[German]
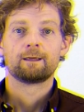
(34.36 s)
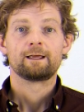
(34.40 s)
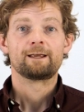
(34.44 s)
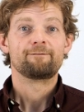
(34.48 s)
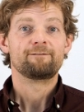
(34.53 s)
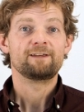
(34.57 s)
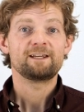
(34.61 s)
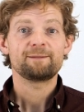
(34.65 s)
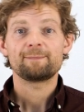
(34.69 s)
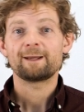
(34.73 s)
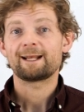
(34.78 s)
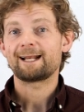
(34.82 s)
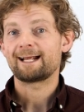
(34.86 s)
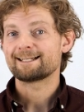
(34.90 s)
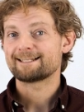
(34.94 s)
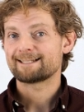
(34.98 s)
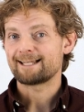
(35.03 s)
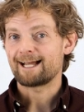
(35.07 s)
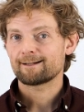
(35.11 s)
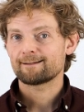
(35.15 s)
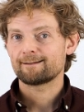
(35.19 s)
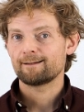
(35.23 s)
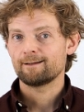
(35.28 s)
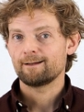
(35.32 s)
Wie ich bereits
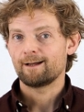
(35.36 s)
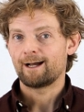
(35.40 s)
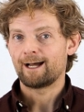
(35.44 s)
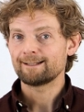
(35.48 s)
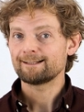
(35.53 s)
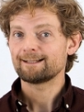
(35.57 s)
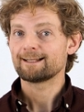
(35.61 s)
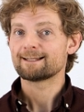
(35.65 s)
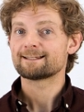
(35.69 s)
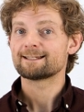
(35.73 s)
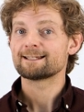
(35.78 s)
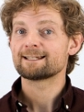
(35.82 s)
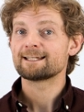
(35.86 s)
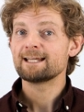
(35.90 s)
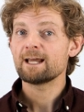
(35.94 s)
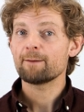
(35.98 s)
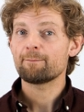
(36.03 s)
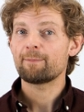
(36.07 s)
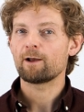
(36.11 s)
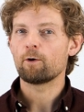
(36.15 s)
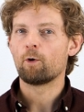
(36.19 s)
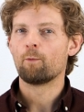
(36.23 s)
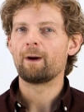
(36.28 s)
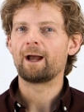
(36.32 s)
sagte, handelt es sich
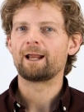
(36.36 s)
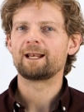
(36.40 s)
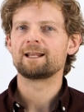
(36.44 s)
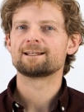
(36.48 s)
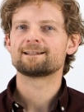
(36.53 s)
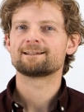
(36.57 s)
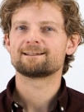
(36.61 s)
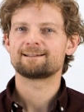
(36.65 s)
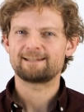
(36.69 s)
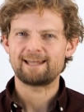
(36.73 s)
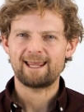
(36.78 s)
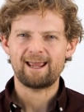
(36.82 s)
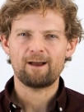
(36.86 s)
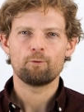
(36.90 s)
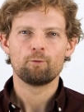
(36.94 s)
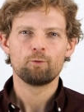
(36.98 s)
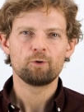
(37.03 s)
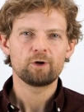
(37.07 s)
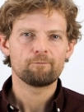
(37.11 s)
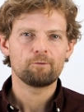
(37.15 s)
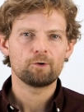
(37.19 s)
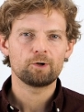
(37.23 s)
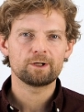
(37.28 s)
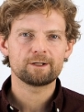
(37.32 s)
hierbei um eine sehr
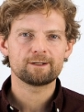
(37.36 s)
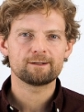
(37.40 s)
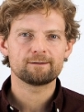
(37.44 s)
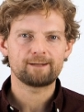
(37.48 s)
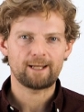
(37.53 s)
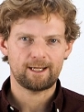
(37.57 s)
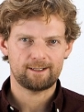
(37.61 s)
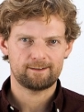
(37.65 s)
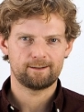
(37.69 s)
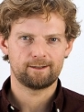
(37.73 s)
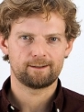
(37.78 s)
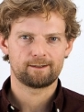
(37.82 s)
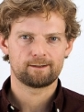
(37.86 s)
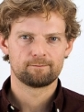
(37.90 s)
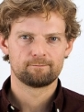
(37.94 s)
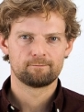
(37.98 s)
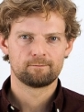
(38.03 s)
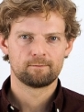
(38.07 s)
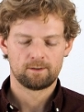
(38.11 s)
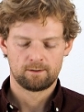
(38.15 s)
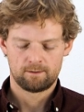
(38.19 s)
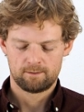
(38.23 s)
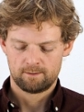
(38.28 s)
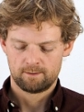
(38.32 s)
ungewöhnliche Technik.
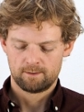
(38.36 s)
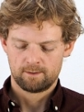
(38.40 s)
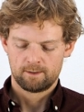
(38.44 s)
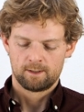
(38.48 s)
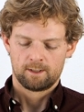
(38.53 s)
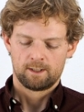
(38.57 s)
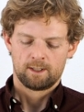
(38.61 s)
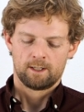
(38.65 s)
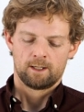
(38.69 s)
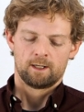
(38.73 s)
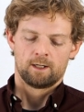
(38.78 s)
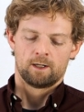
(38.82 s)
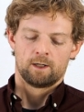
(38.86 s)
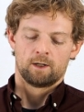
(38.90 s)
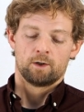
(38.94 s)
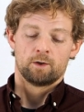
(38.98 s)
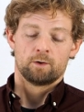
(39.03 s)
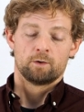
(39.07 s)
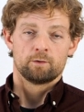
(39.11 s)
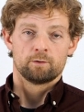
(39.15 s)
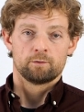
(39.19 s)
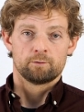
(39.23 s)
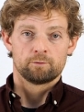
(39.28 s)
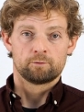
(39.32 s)

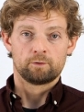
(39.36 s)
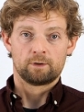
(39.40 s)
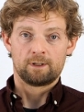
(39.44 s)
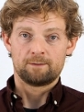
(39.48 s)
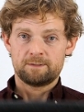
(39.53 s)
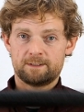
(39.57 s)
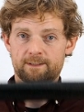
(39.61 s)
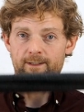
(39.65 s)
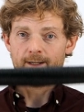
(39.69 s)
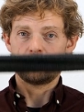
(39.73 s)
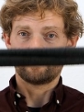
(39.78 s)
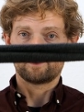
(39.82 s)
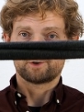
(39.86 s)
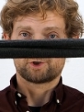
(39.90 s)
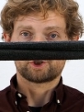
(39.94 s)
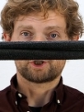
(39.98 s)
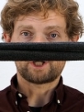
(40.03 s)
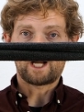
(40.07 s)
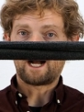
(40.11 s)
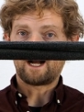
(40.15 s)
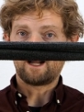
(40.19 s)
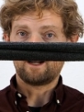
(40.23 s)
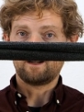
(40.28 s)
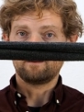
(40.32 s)
Du nimmst einen
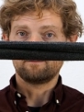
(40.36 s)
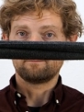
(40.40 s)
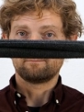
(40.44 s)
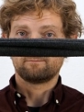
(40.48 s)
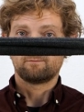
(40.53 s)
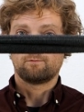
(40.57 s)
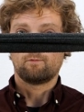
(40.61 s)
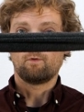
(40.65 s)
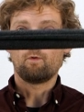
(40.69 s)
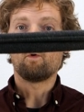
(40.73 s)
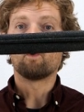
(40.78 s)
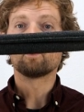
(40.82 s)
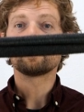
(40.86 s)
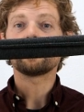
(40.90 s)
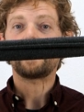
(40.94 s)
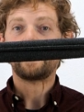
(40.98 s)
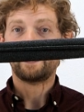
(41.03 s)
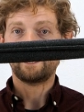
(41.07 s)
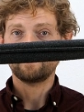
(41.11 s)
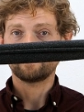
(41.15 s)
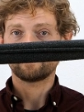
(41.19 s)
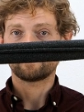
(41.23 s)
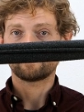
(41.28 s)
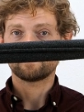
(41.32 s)
Schal oder
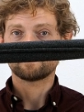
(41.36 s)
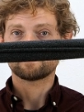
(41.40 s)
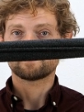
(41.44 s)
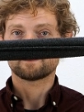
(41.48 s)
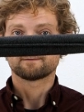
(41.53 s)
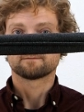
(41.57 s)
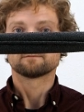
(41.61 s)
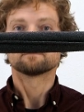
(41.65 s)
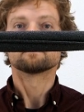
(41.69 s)
ähnliches,